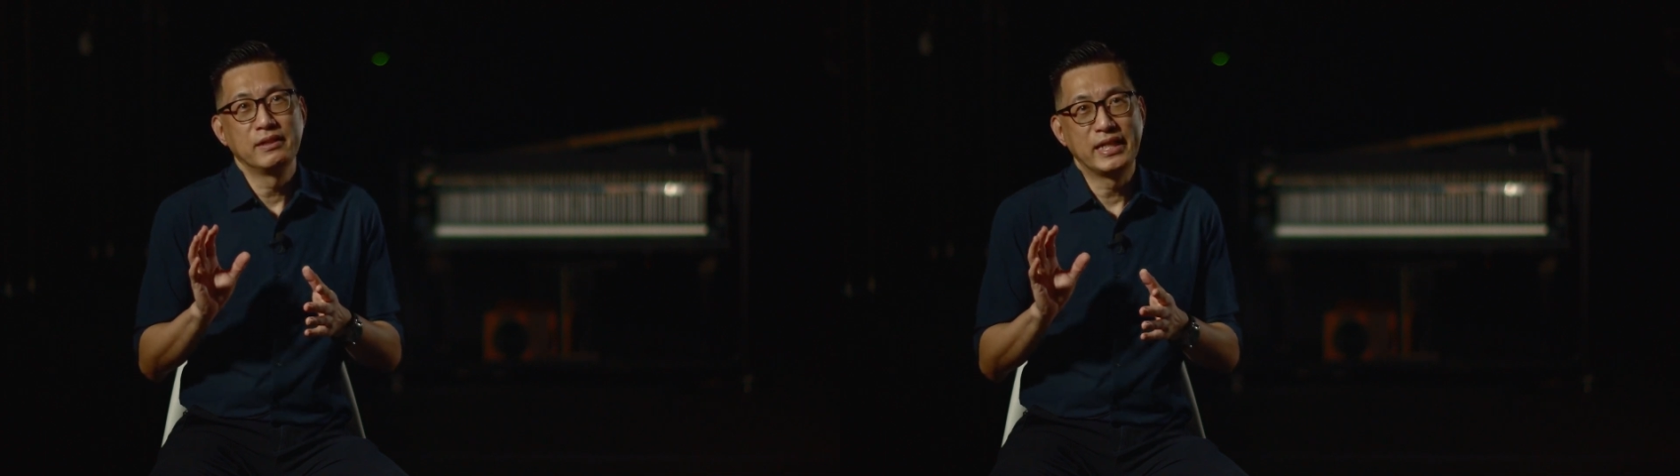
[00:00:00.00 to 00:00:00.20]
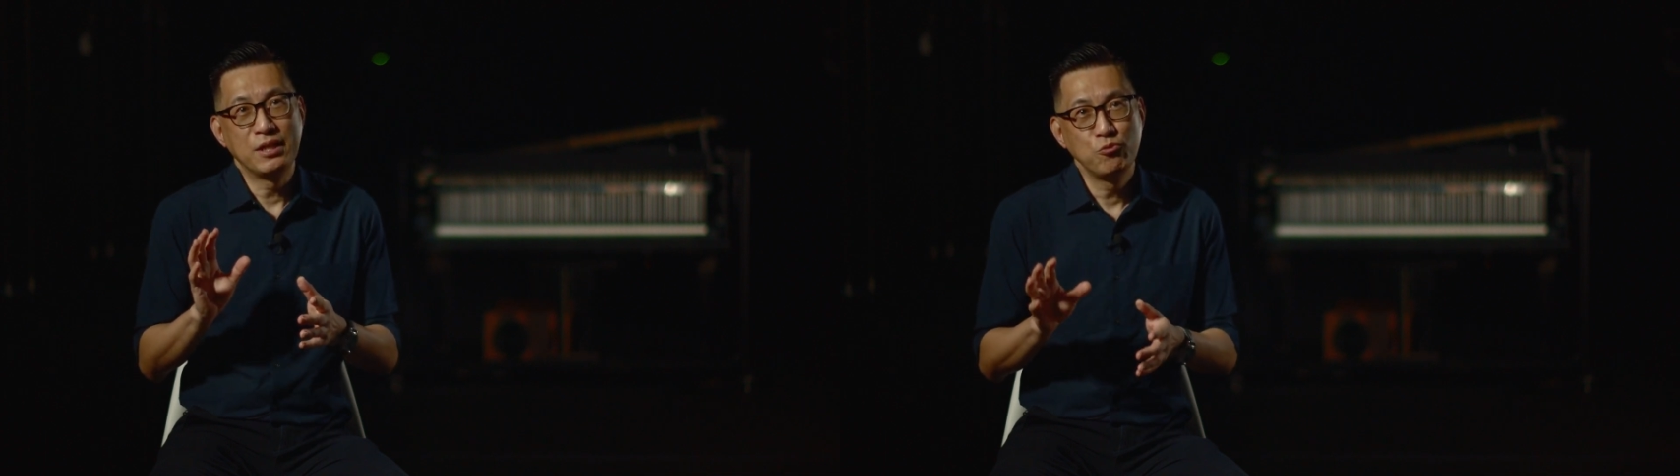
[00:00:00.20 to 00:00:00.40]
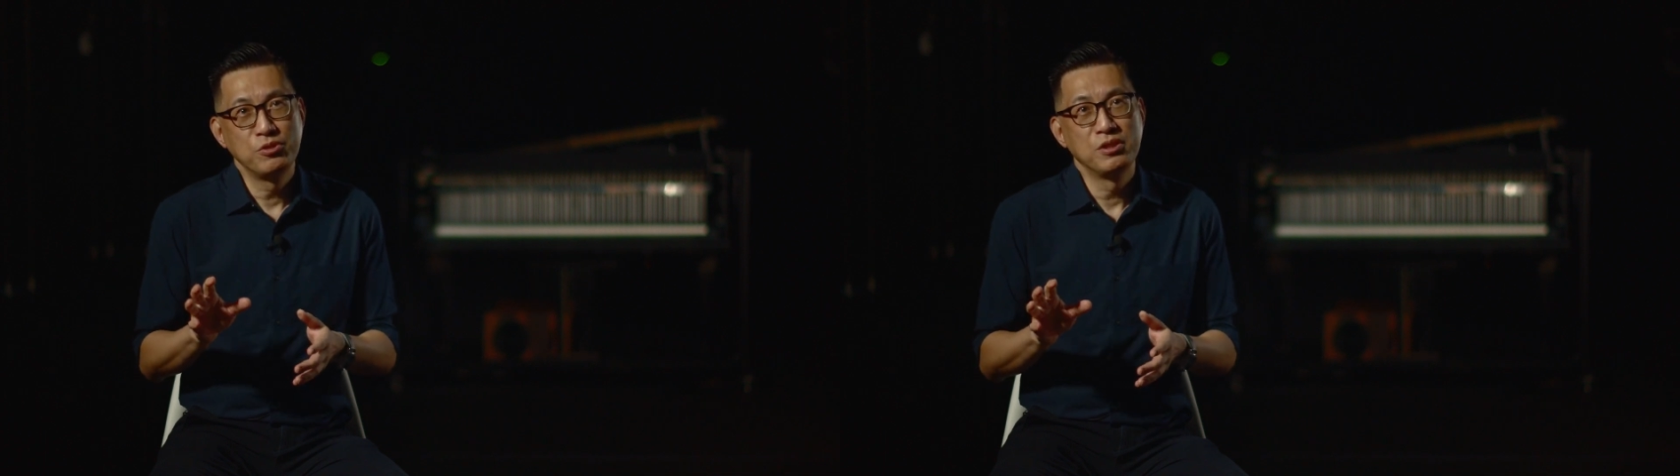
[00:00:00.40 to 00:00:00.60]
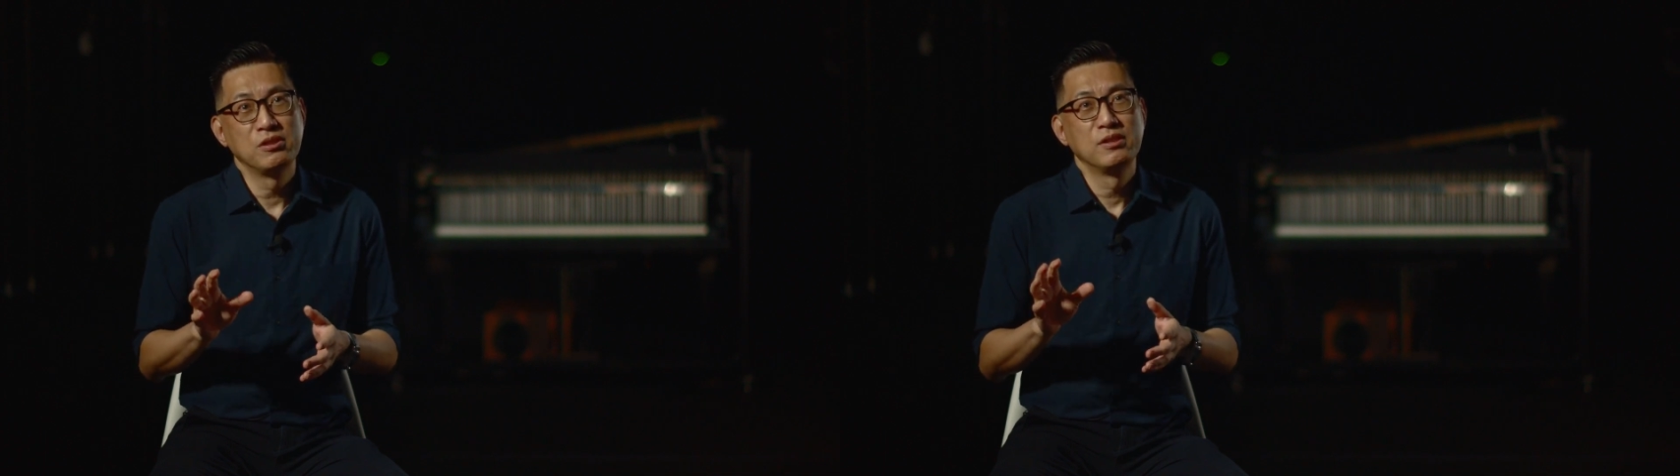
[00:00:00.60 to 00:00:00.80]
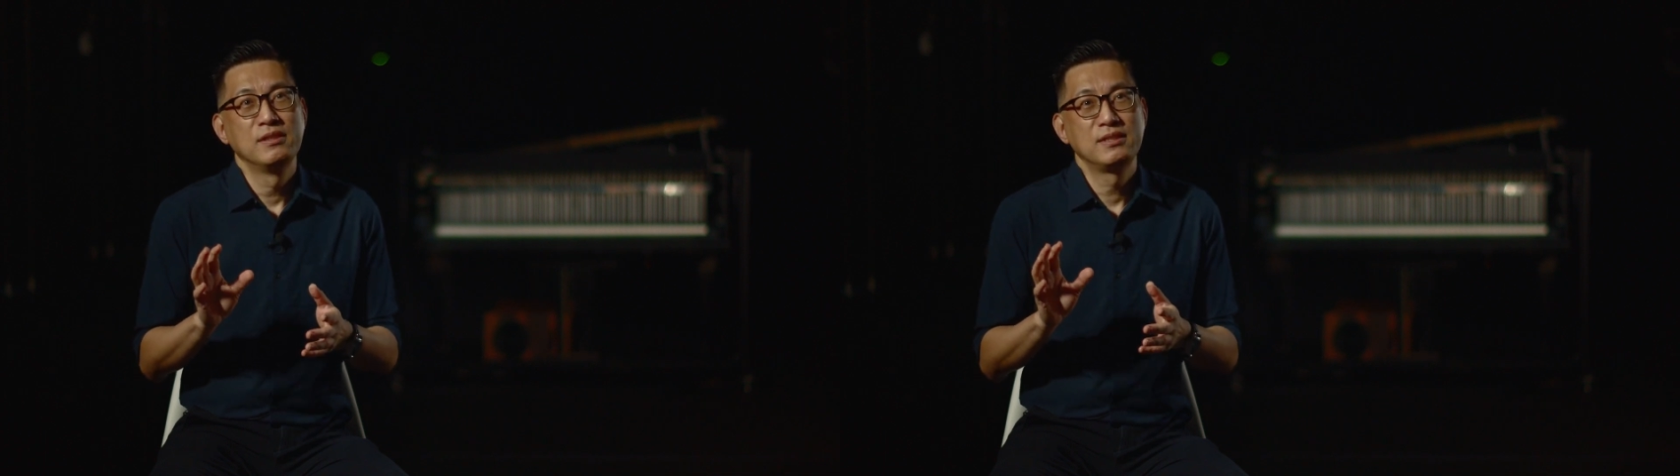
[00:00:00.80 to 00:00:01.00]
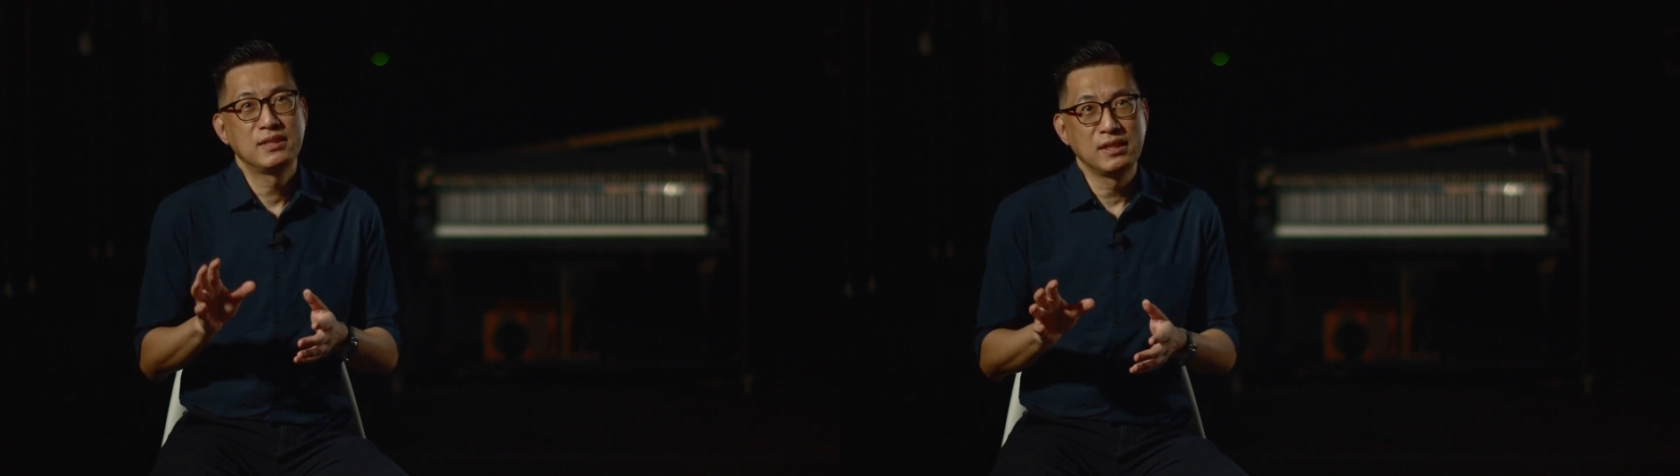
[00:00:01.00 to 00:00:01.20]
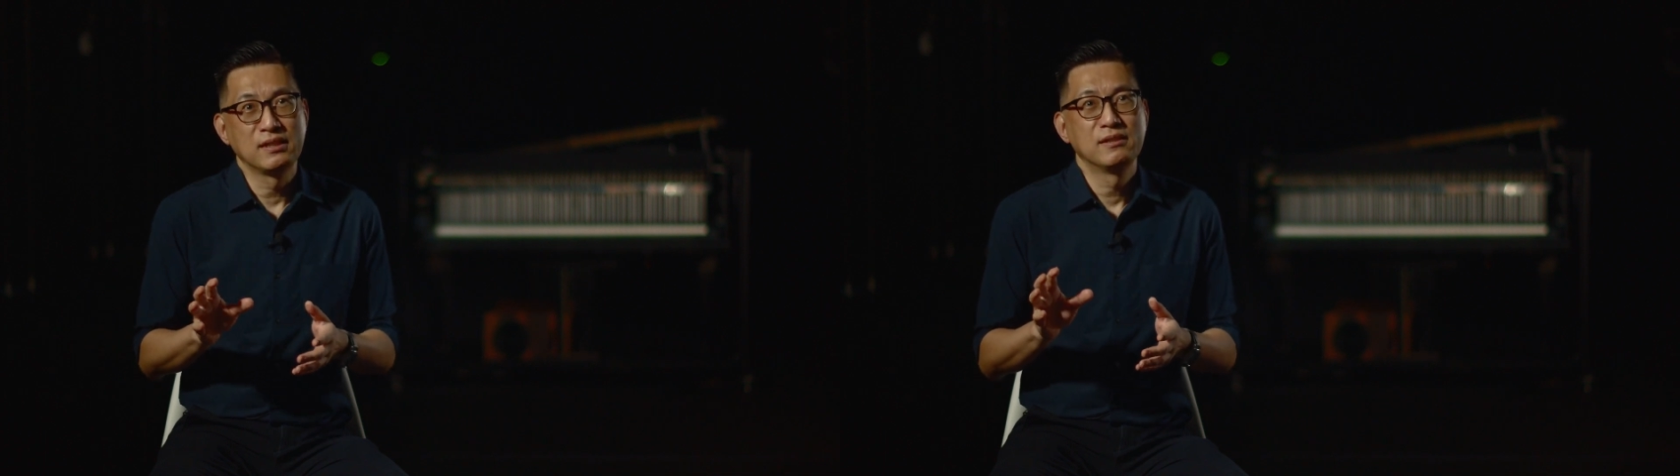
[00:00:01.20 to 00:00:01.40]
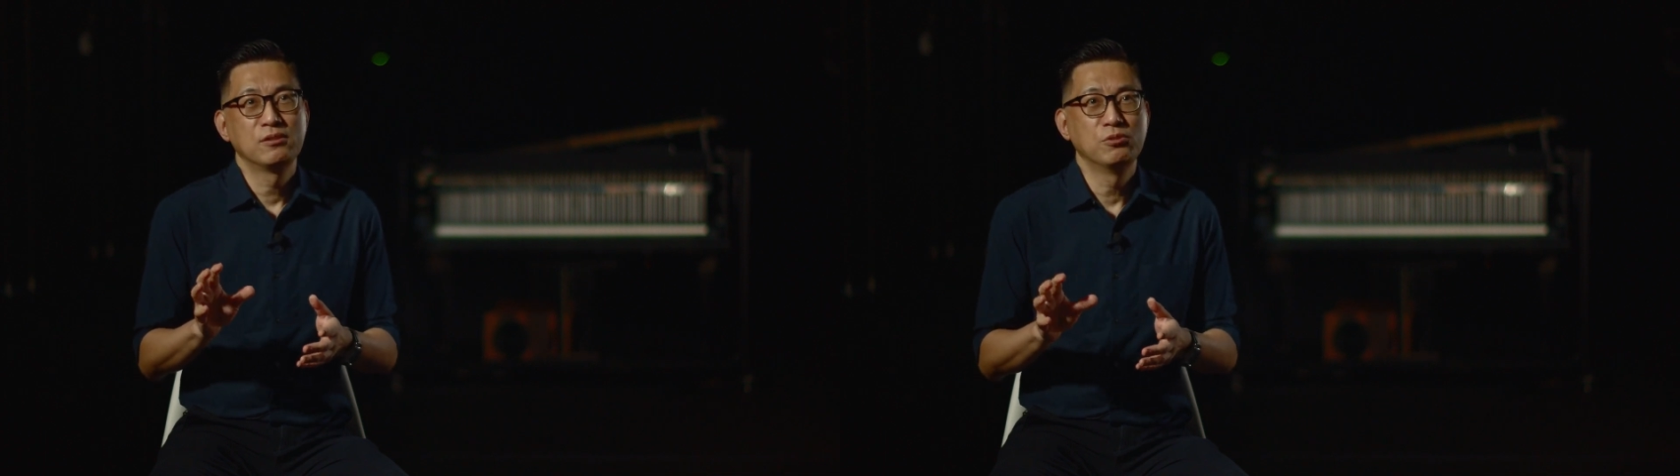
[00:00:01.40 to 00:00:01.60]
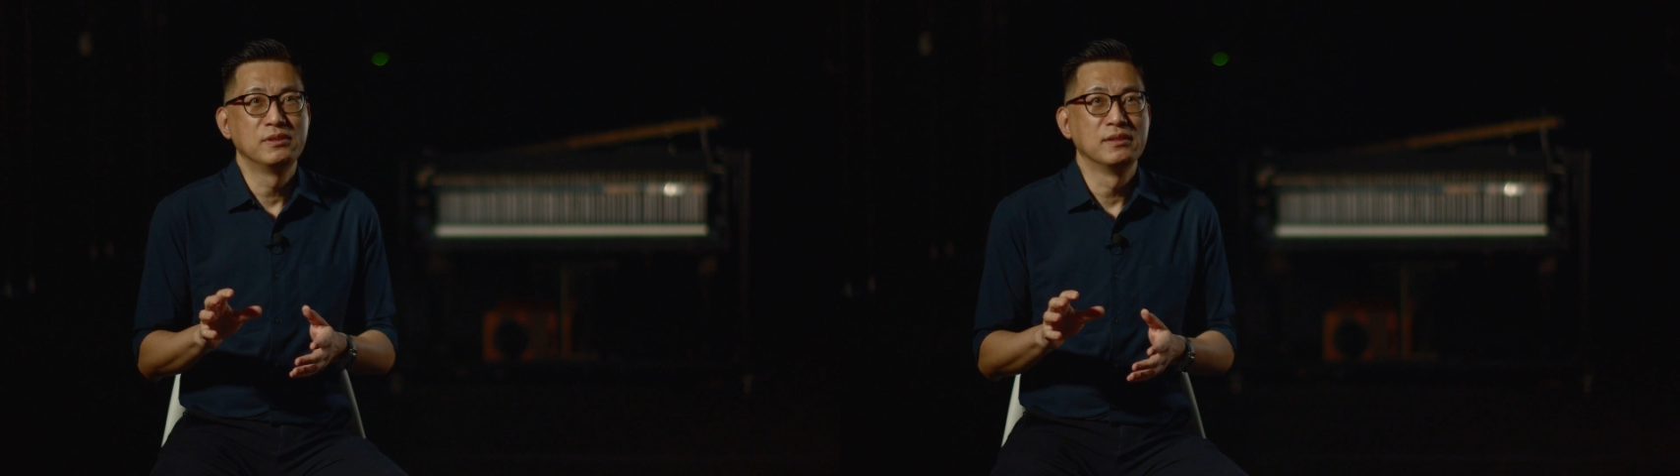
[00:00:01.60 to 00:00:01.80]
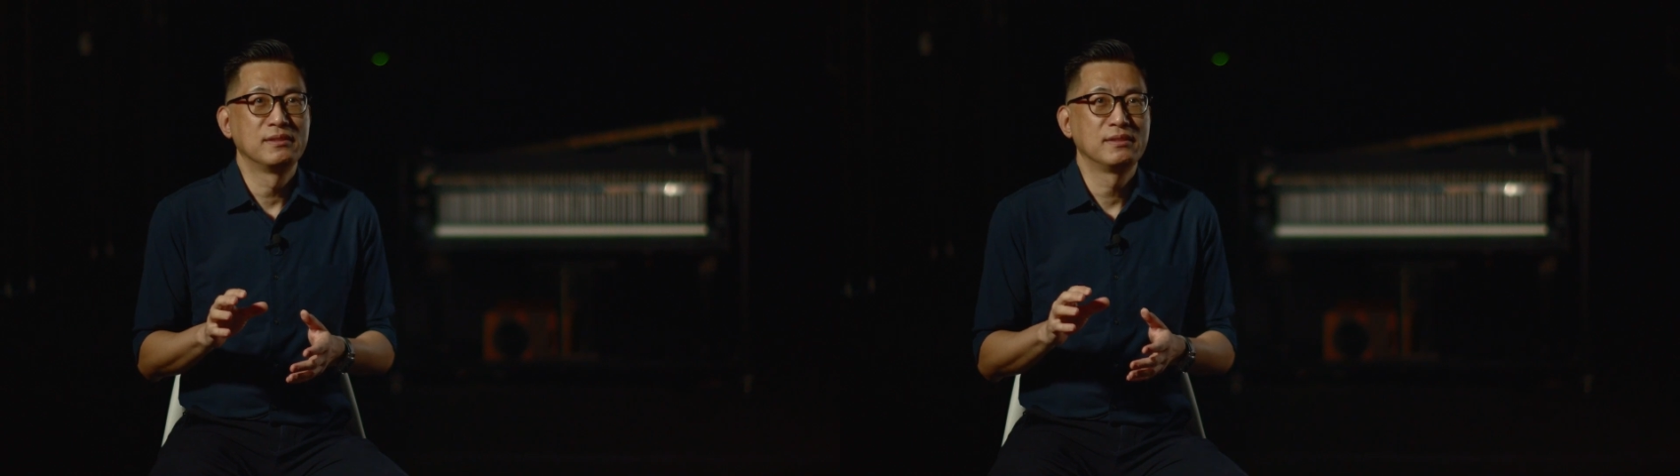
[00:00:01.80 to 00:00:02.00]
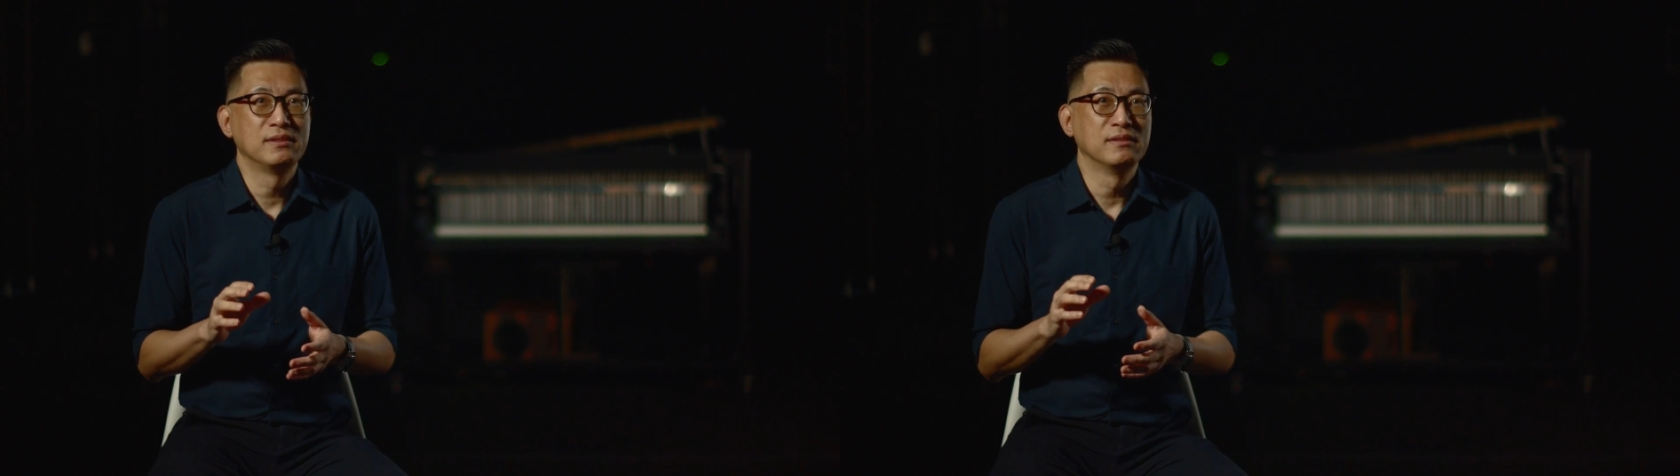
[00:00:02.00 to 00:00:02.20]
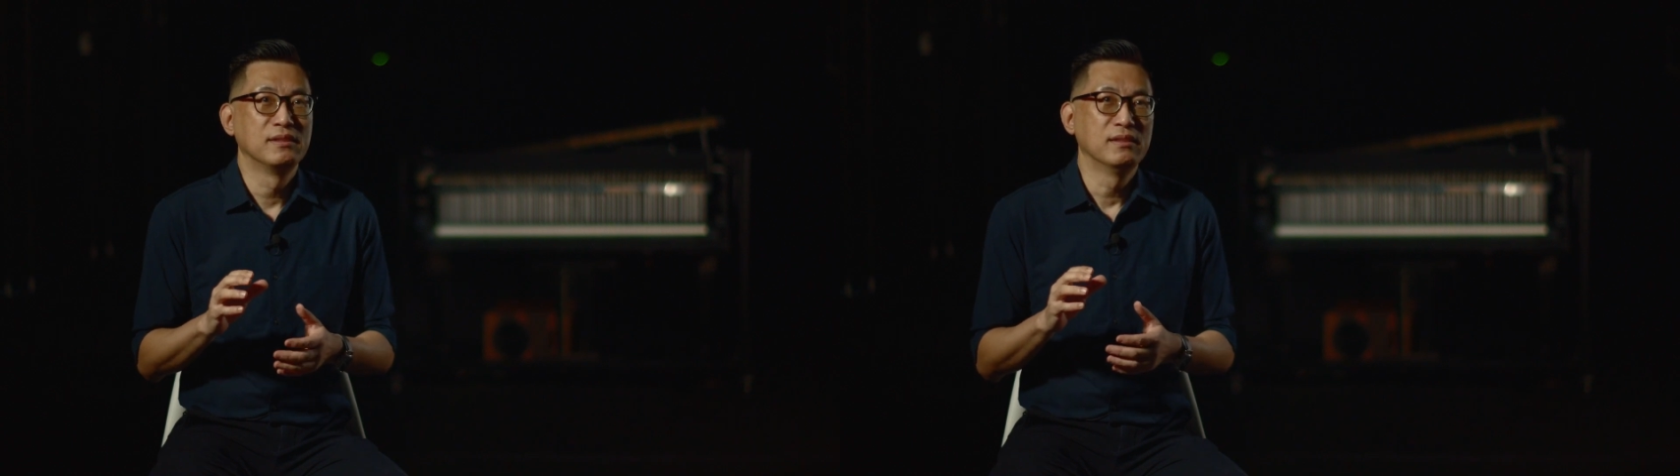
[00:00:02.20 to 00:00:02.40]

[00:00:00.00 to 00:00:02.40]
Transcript: 音乐性或者是